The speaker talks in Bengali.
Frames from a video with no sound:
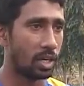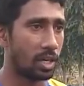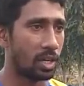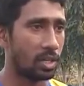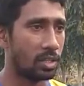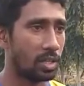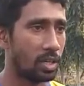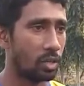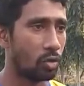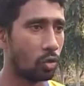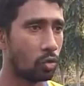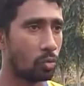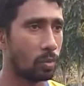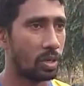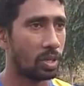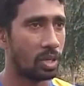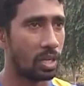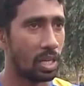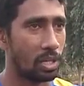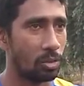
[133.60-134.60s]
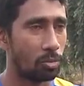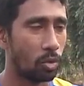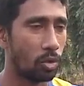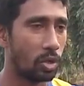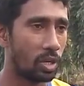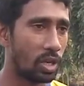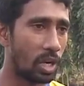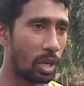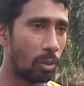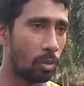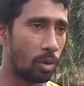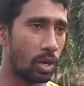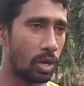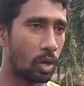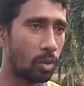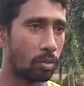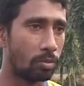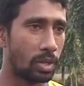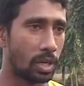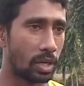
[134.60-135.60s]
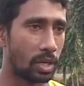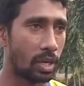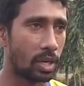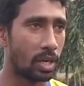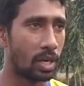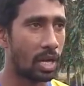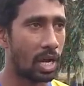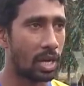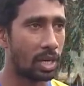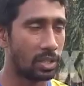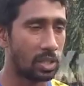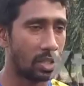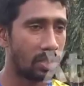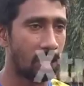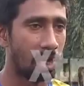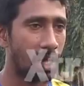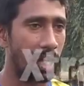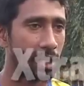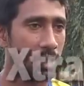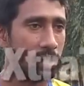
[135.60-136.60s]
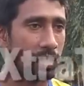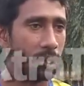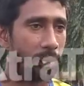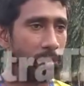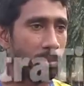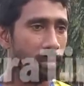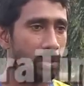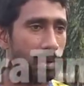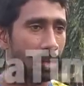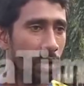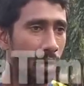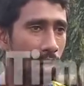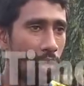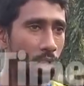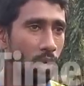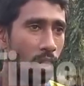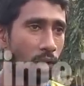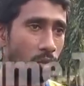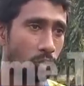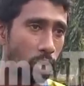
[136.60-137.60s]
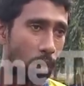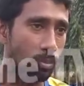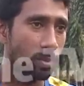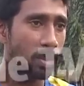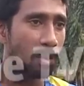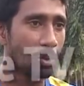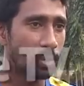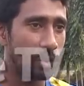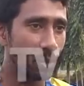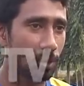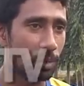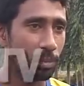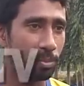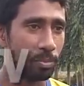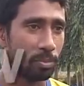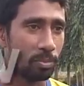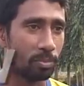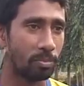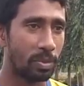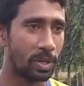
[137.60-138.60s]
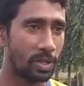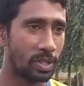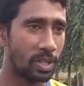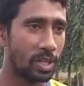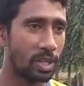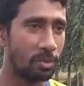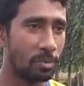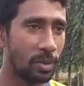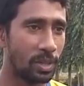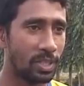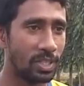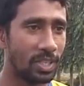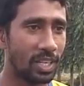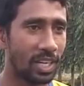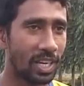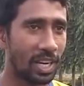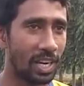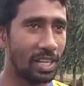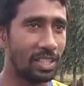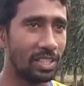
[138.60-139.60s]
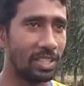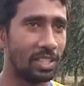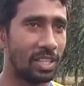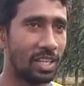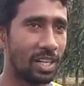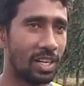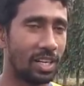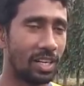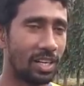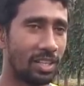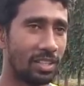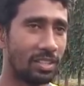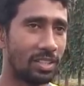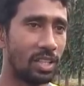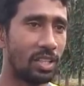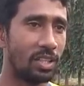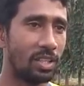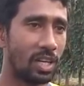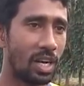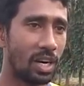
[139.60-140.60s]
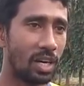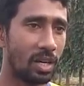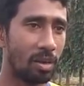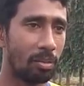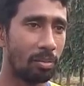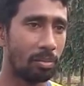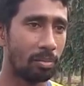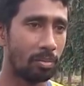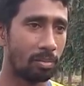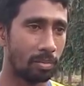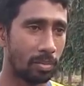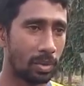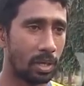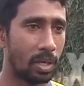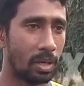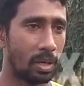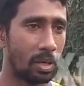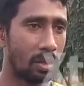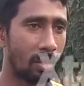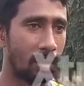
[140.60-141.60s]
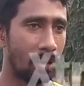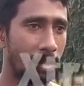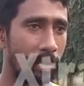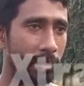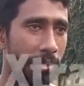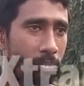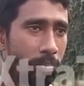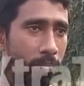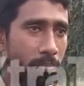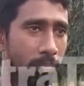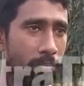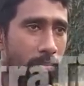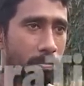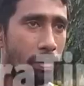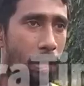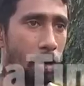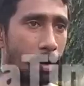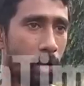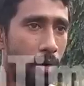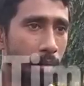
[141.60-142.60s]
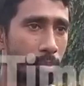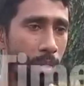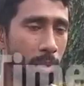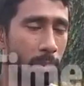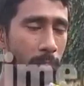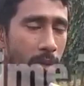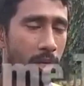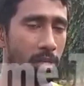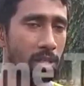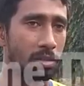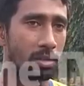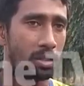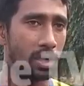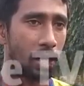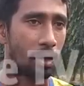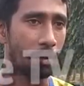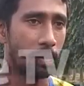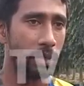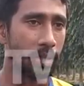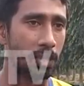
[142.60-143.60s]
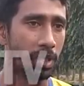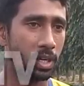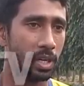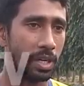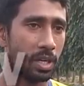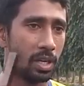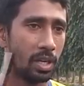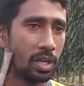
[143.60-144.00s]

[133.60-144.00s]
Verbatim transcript: থাকে যে কোনো সময় খেলবো কি খেলবো না এরকম থাকে এখানে আগের থেকে জেনে গেছি যে আমি সম্ভবত পার্সেন্টেজ বেশি যে খেলছি তা সেই থেকে একটা মানে পাওয়ার মানে প্লাস থাকবে যে